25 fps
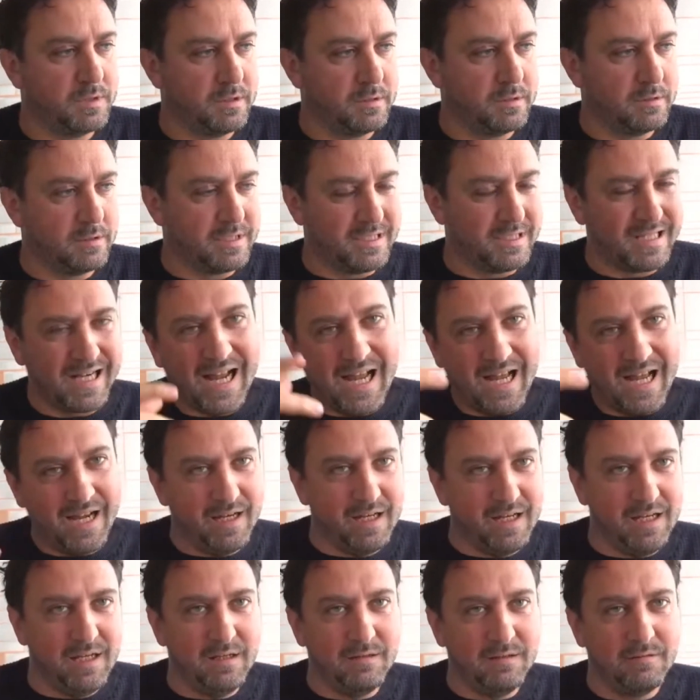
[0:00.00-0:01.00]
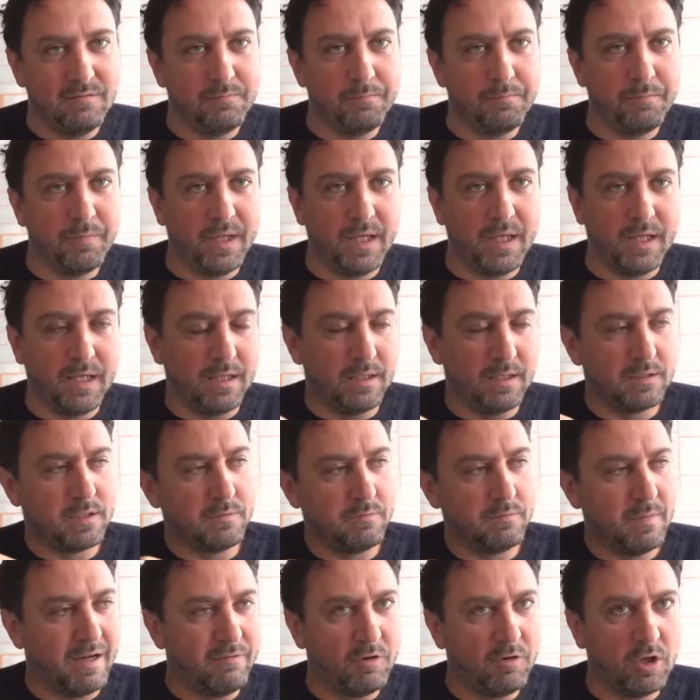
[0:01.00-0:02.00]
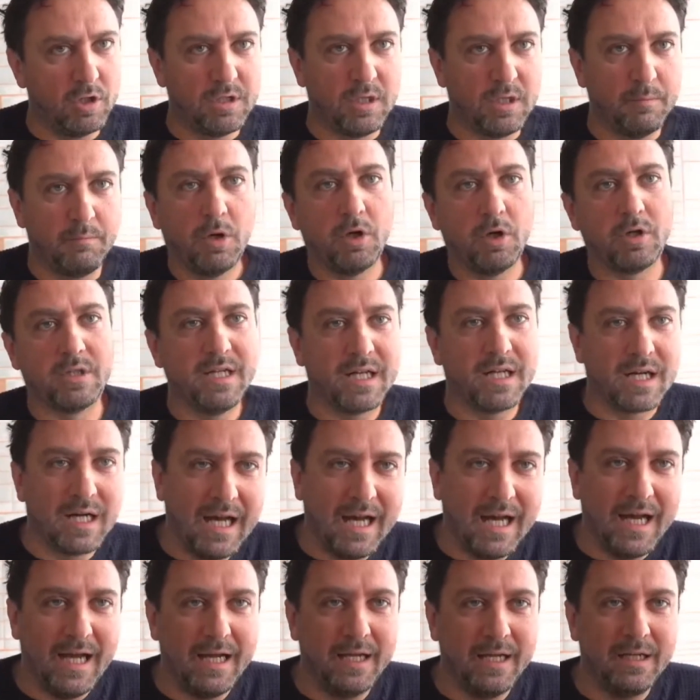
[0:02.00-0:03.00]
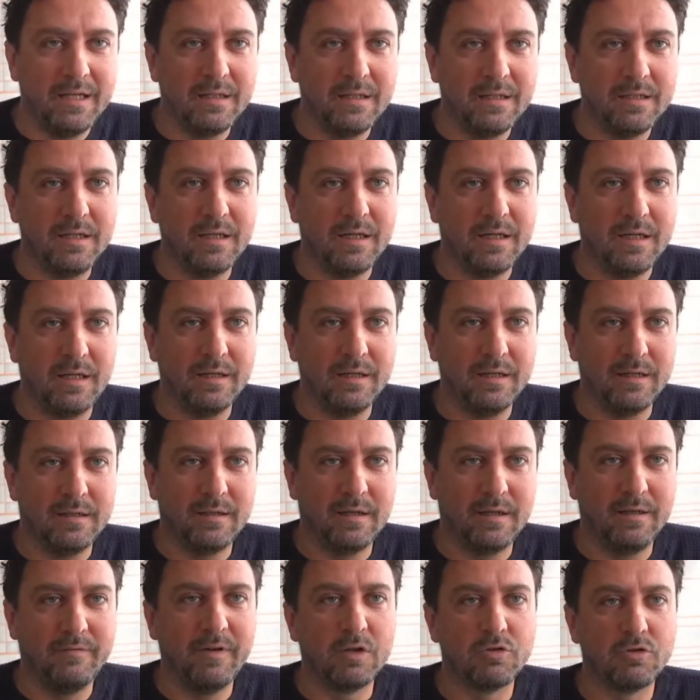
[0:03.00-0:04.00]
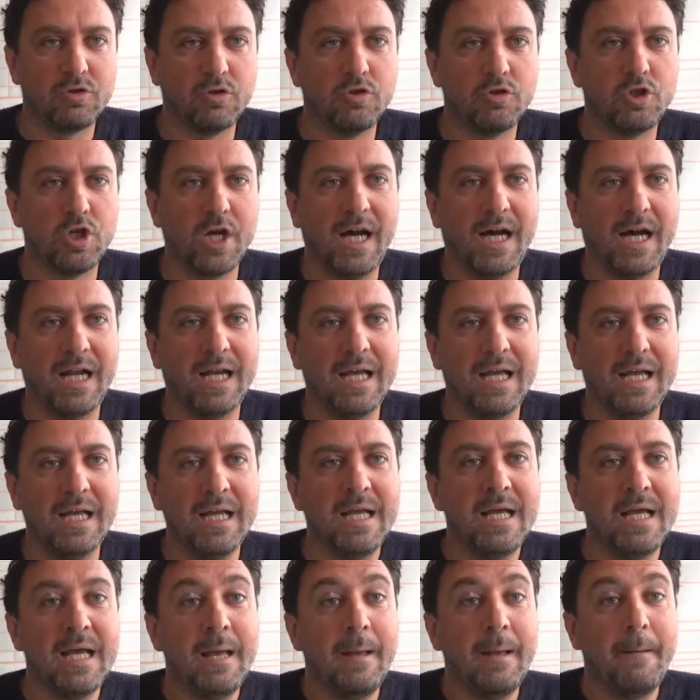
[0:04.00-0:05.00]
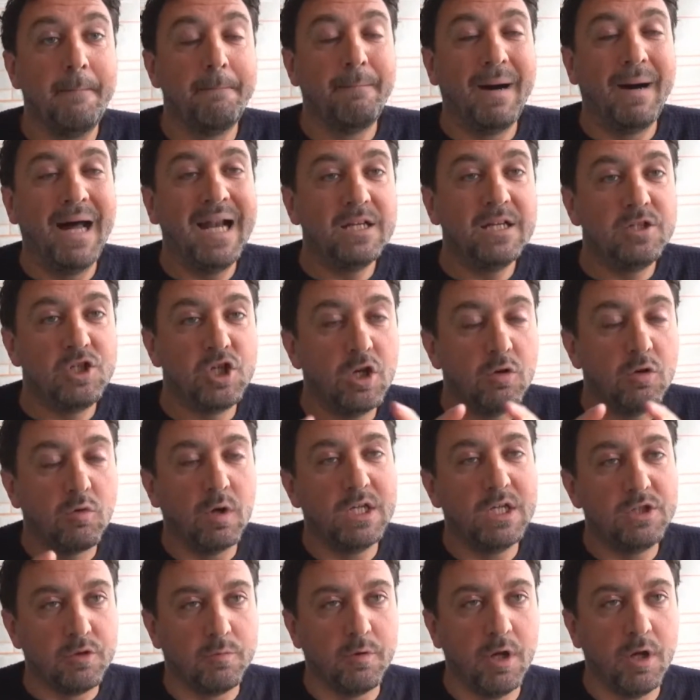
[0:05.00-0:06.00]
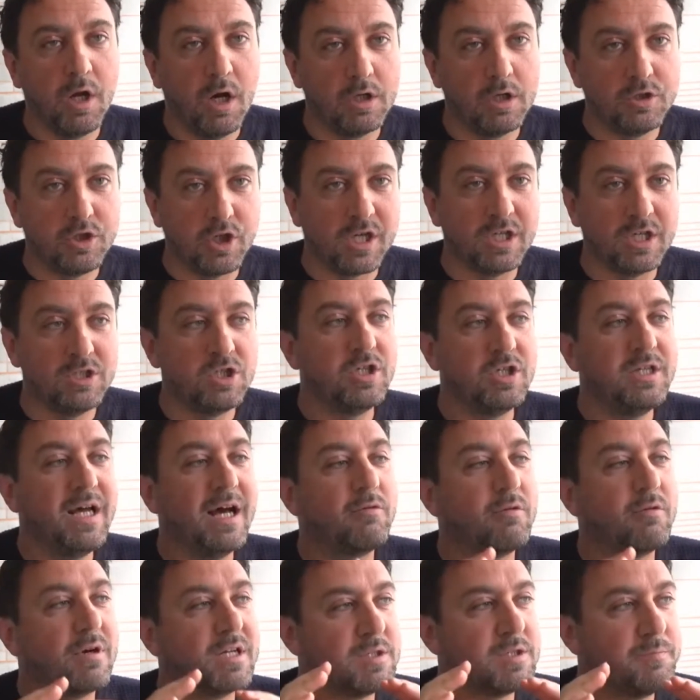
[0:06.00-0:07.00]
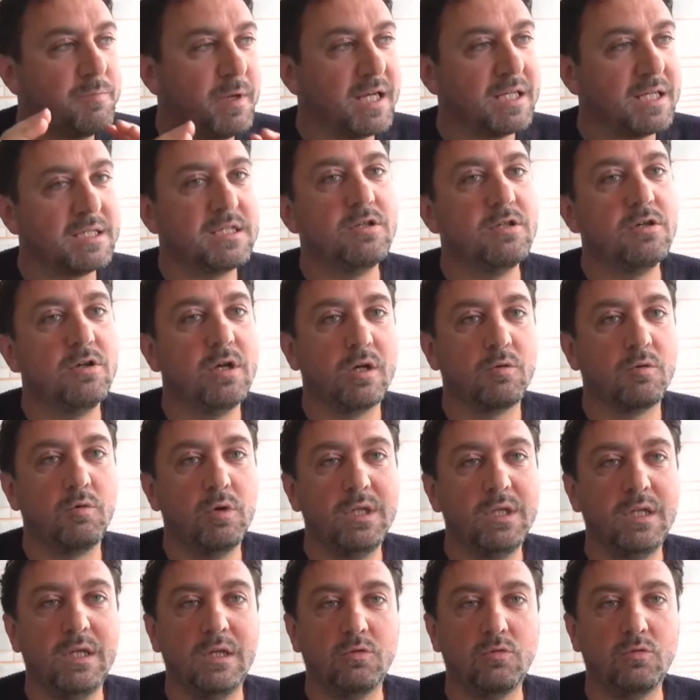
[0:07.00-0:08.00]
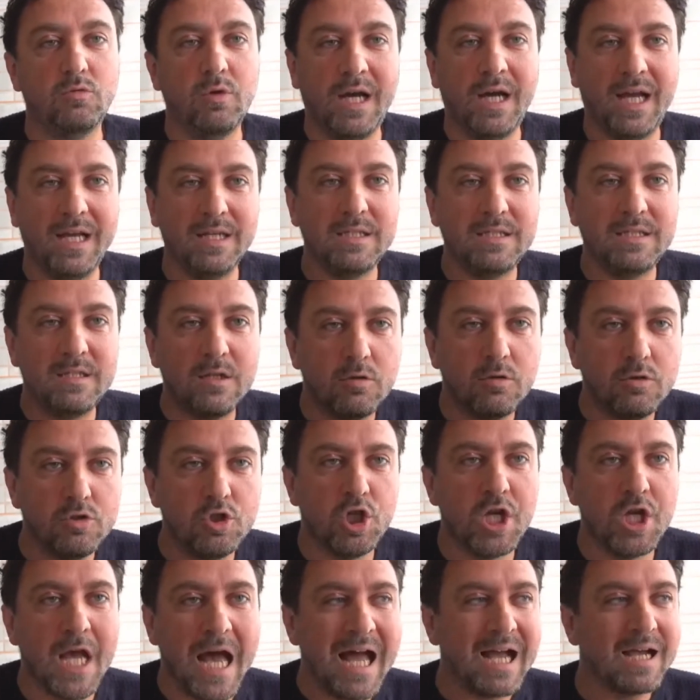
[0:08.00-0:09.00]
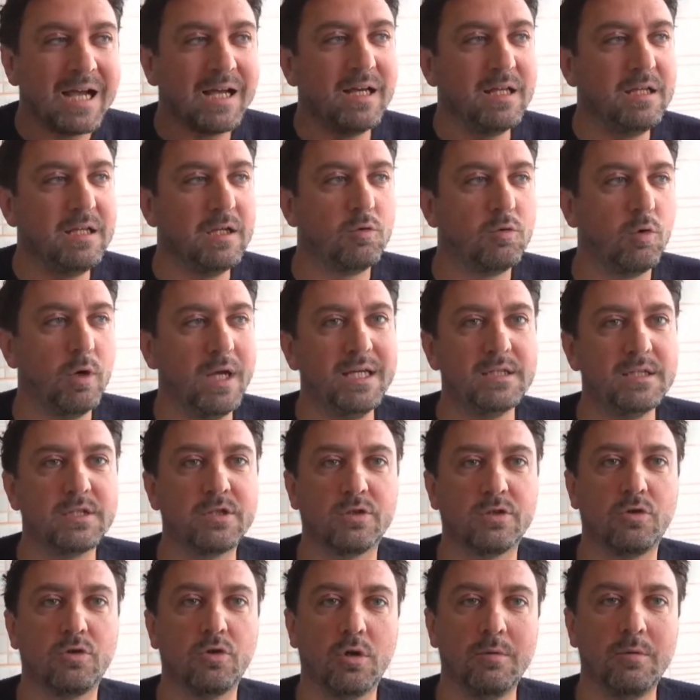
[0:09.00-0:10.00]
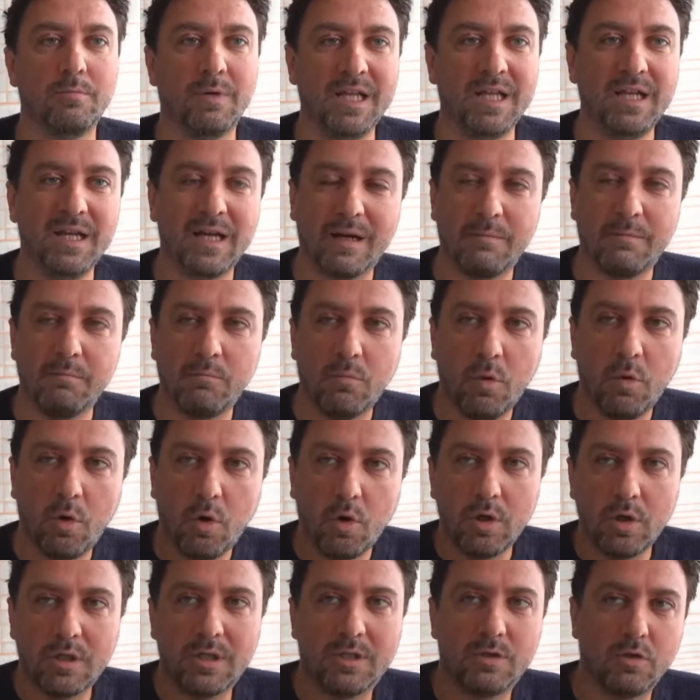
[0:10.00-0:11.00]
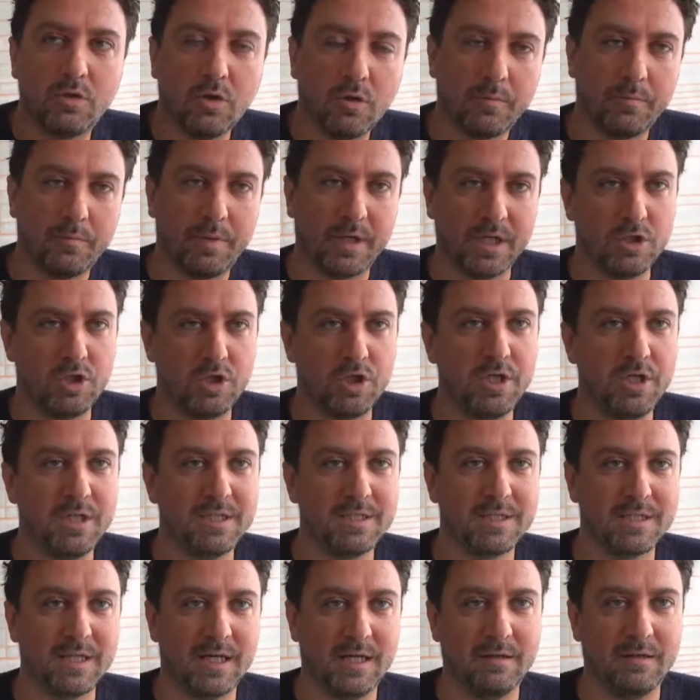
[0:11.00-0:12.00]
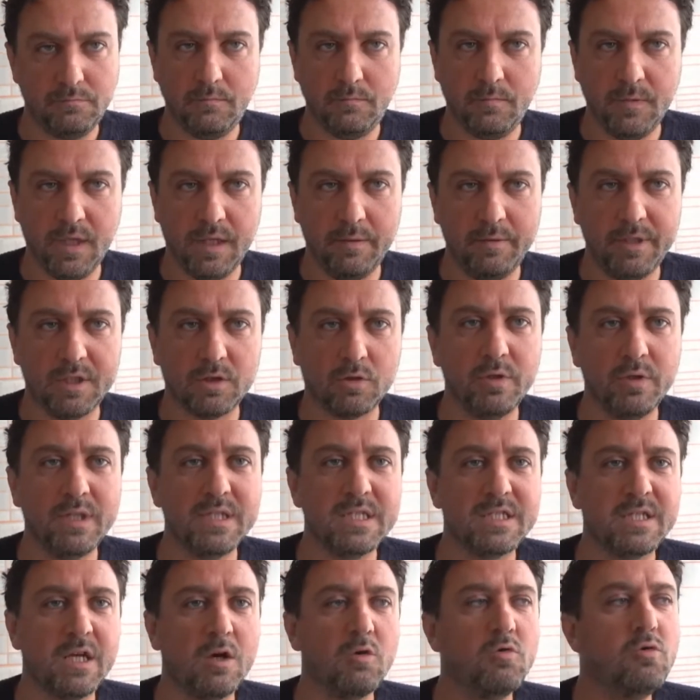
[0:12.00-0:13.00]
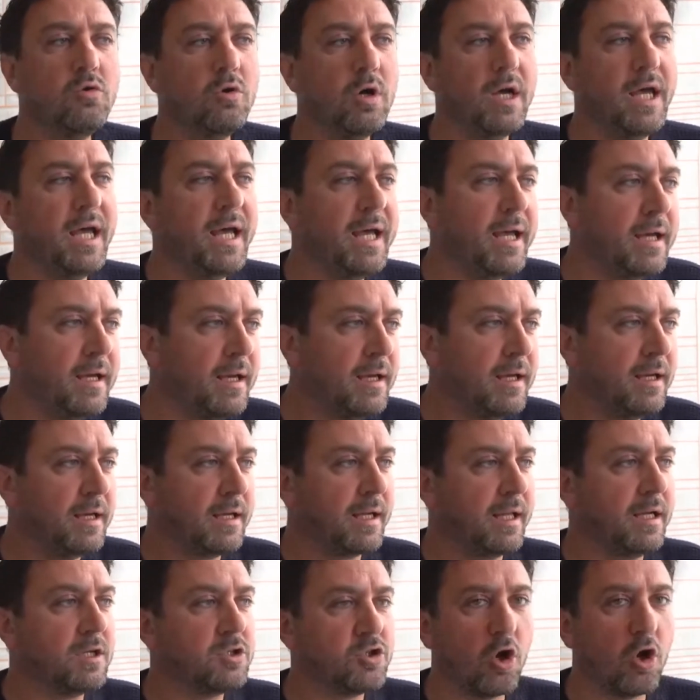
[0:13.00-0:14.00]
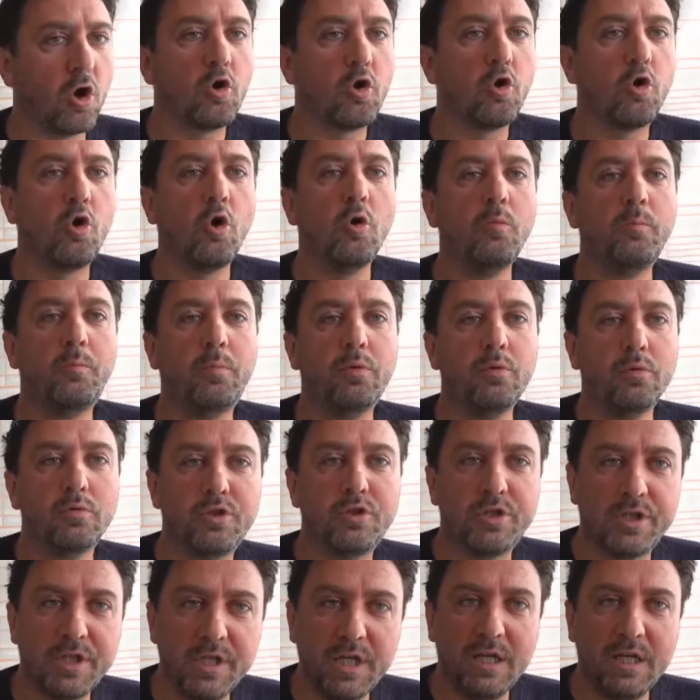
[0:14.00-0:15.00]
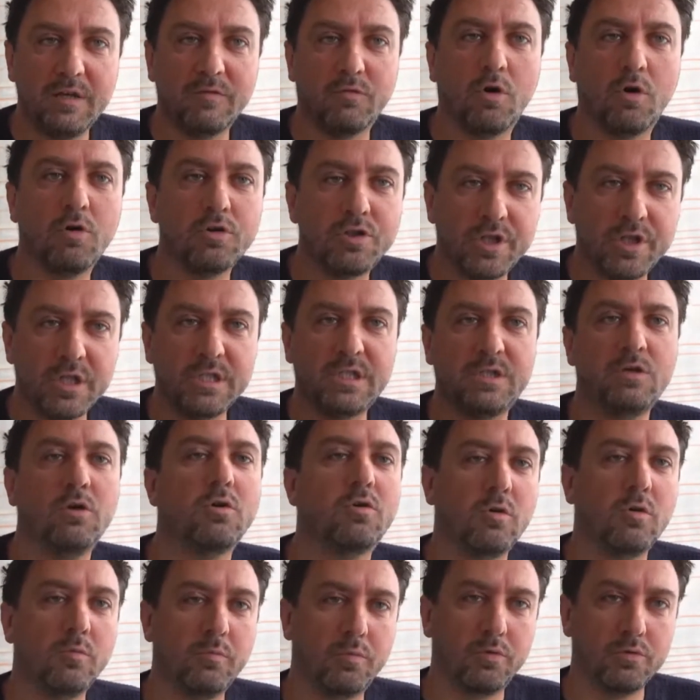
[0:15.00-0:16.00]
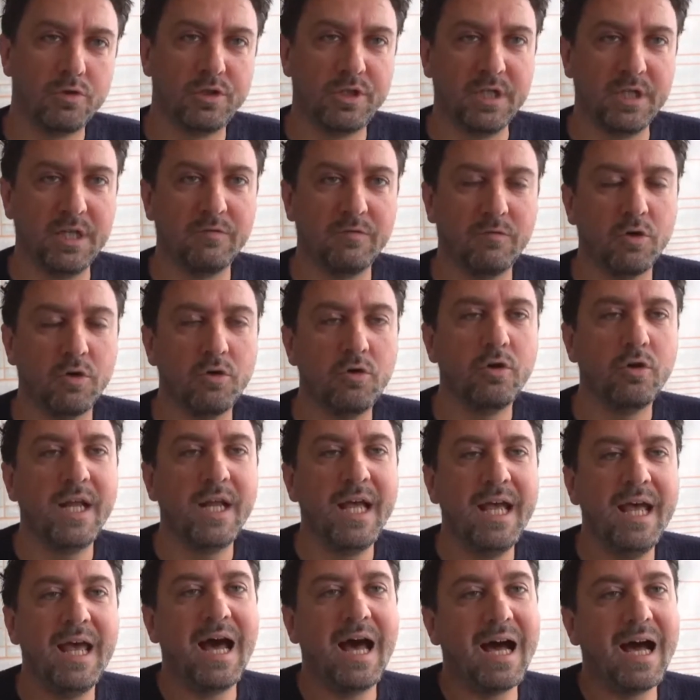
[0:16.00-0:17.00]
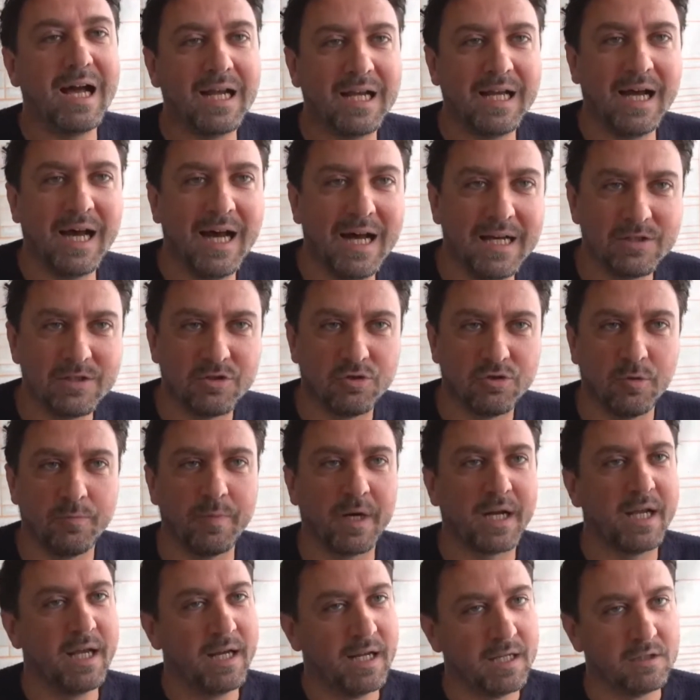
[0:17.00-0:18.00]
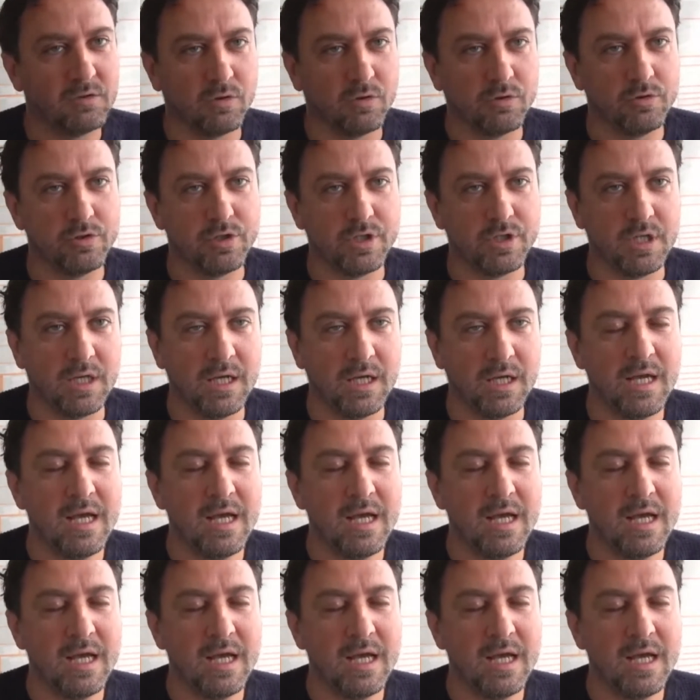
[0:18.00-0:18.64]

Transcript: strani, eh, a volte borderline a, livello sociale, ma le cinque leggi biologiche ci danno una spiegazione, quindi una eziologia anche di questo in maniera molto precisa, capito? Quindi se uno è che ne so, compulsivo, ossessivo compulsivo, non è a caso perché è nato così,